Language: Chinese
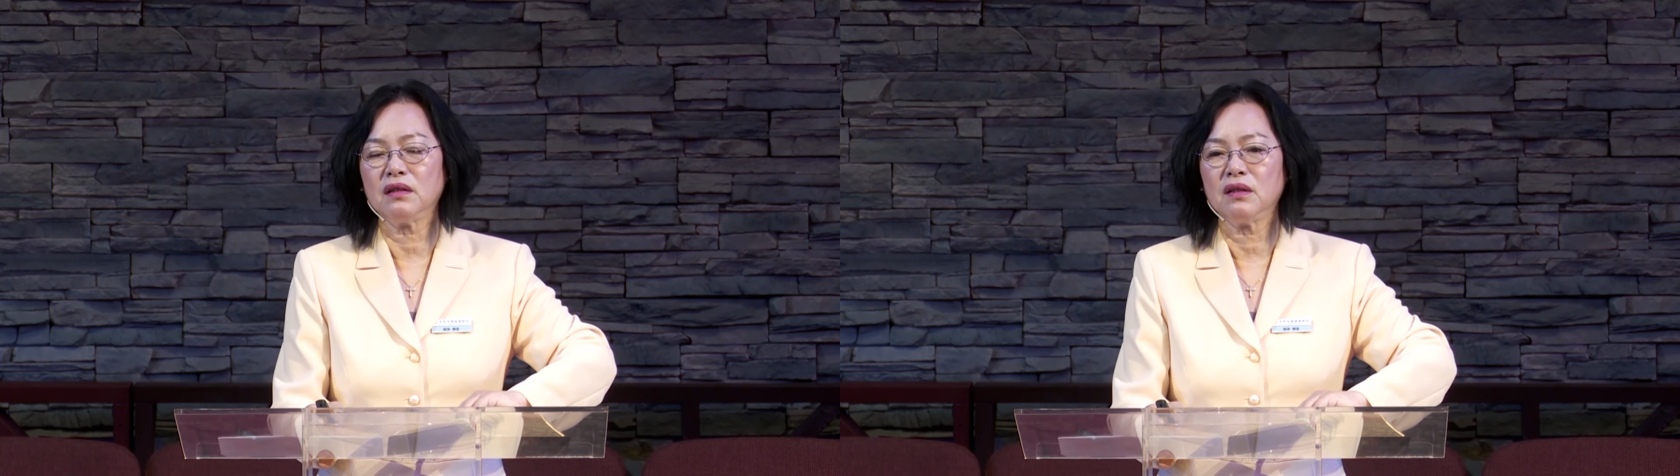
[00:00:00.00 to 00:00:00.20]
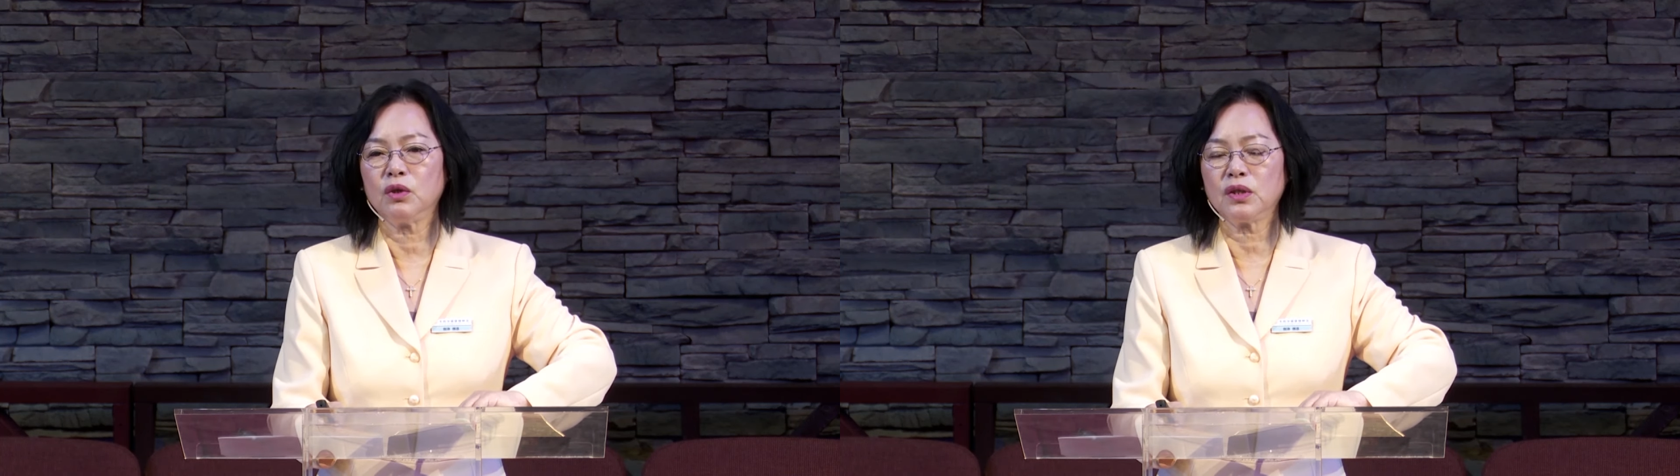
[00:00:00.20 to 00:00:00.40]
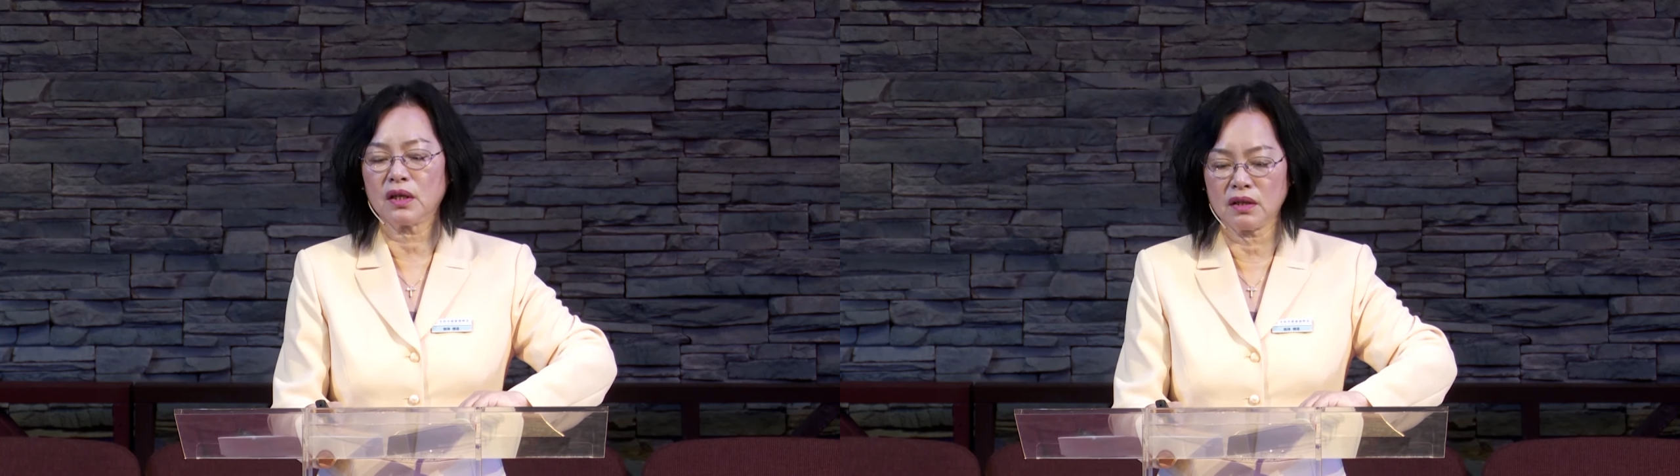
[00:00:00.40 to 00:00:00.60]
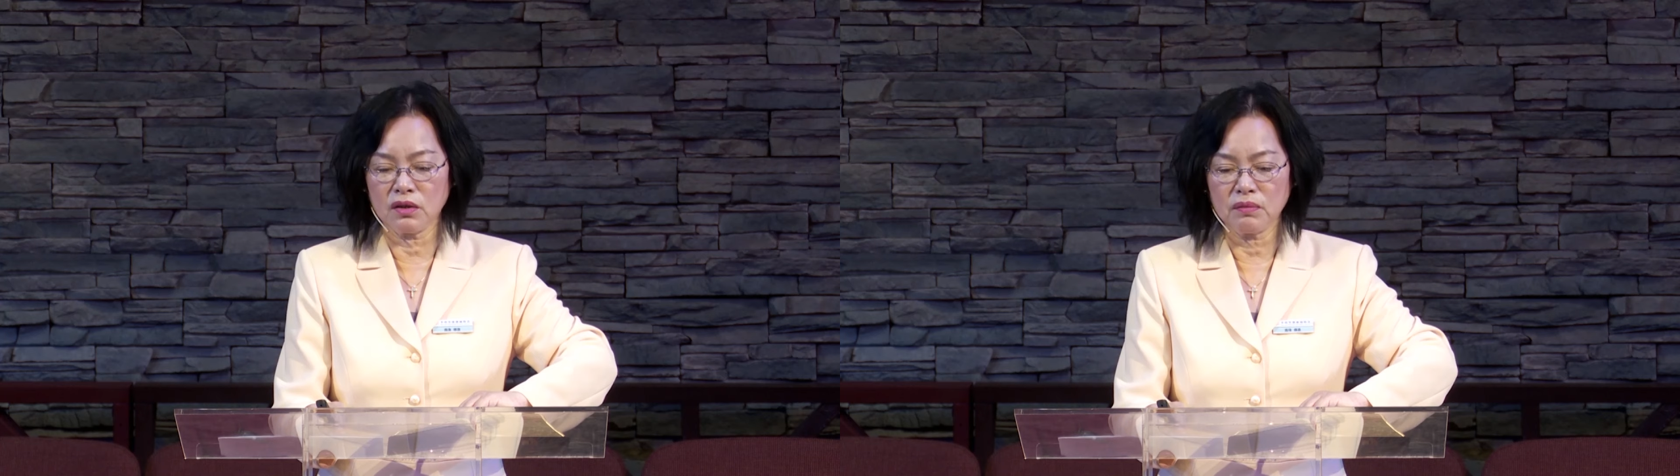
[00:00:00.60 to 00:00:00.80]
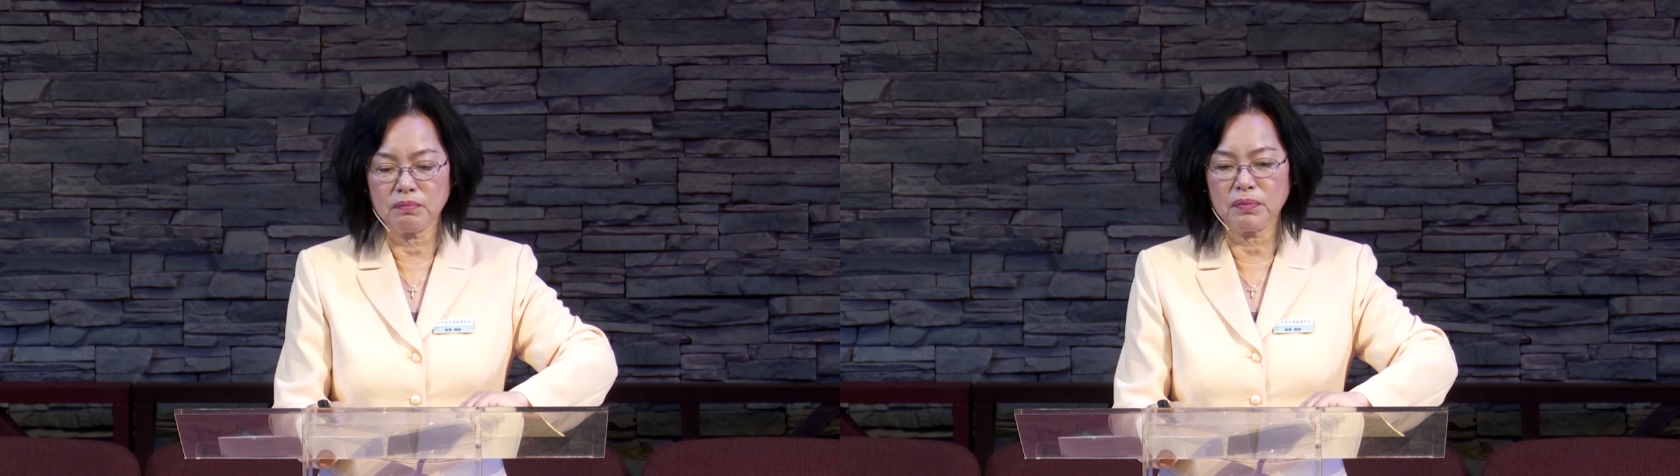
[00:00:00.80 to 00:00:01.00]
我很
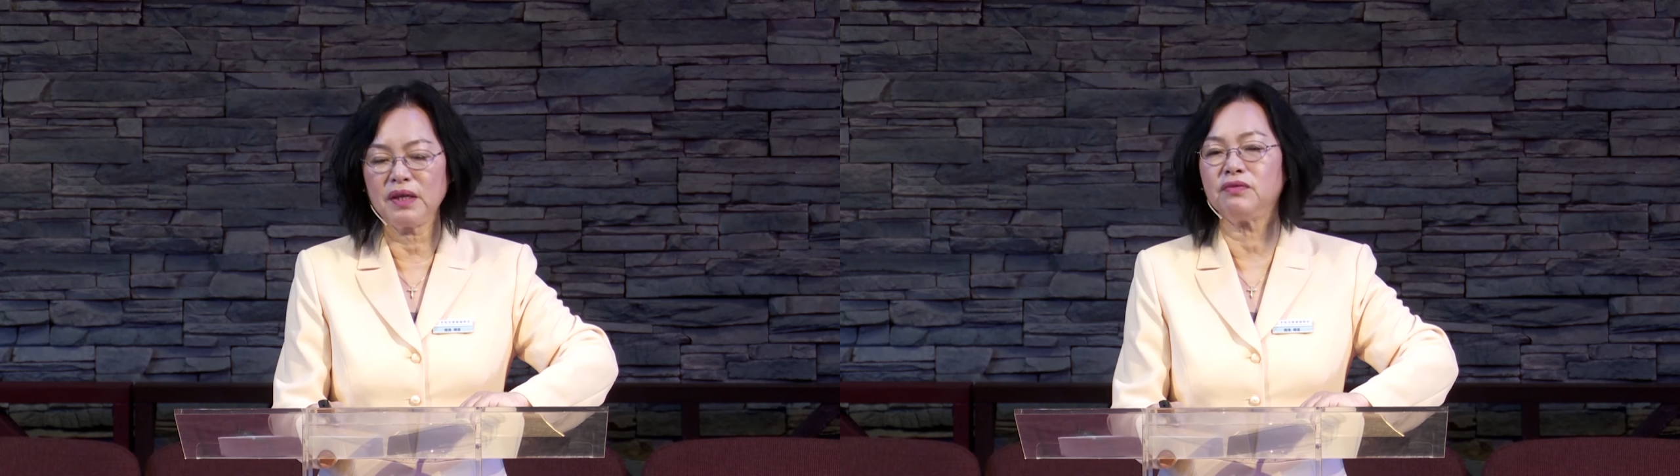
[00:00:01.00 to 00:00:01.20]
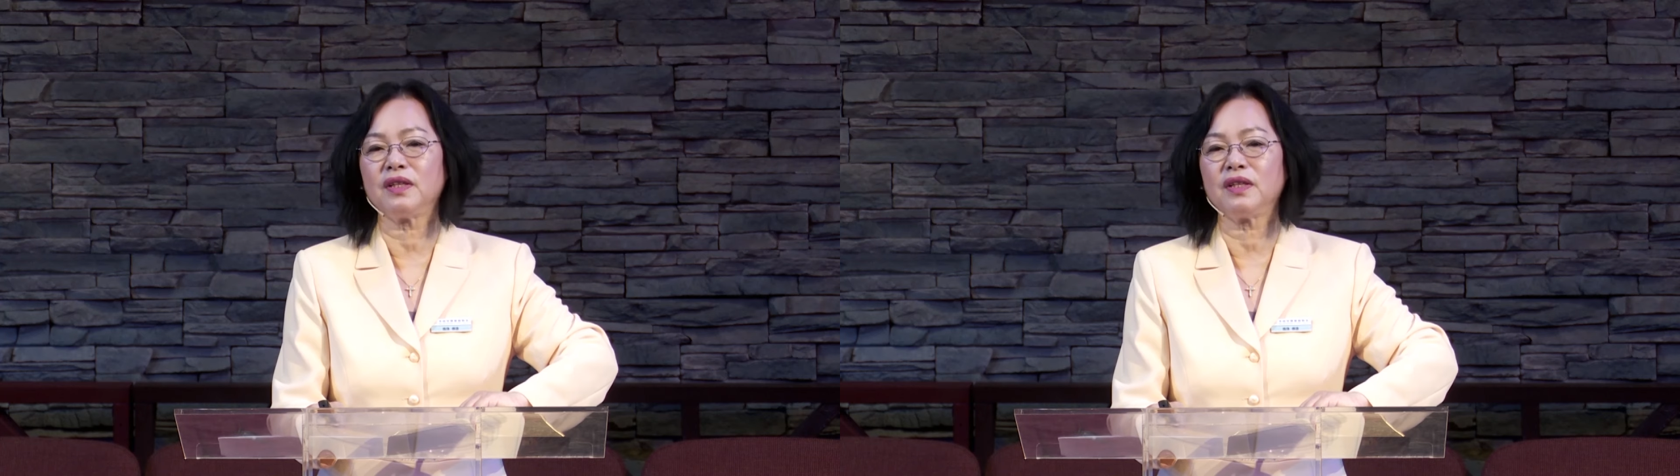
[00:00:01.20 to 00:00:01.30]
佩服